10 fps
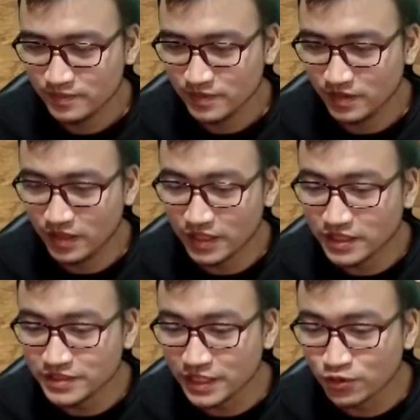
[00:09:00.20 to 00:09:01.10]
เอ้ยขึ้
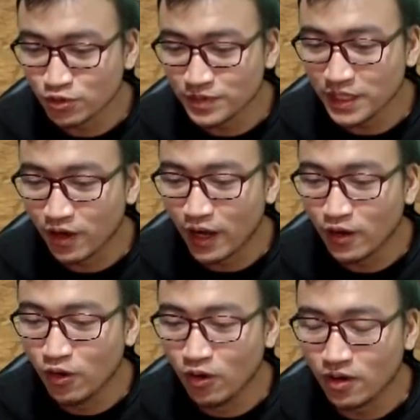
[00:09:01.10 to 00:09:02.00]
นสกิลโจมตีหน่อย
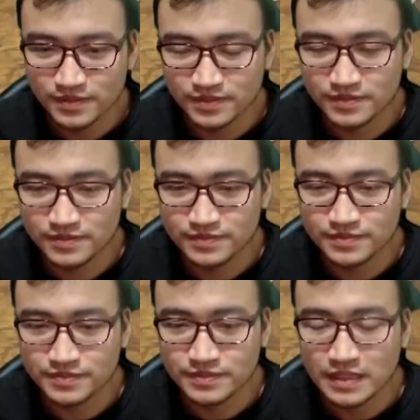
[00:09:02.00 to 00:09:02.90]
ลูก
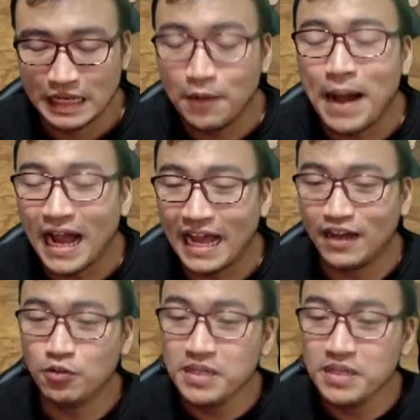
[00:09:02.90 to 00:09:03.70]
แล้วบางครั้งเขามี